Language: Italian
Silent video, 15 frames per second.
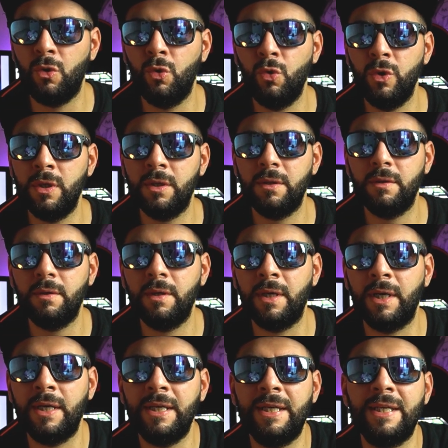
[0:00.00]
lui
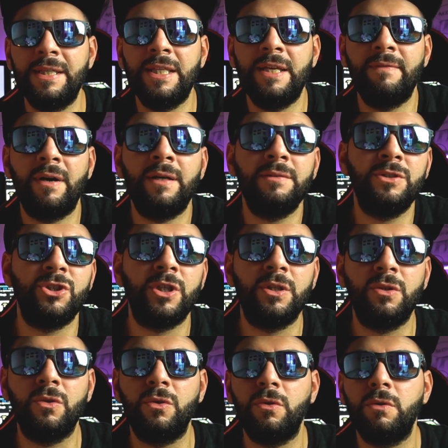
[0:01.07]
era lì che rideva
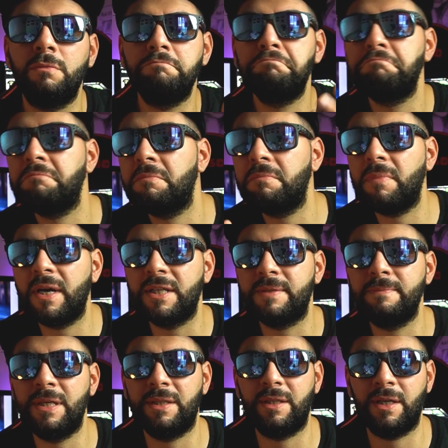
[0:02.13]
dicendo che
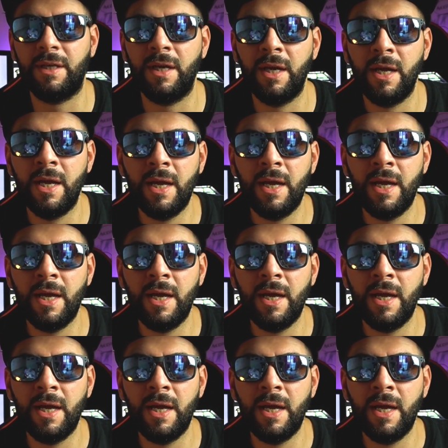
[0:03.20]
smettere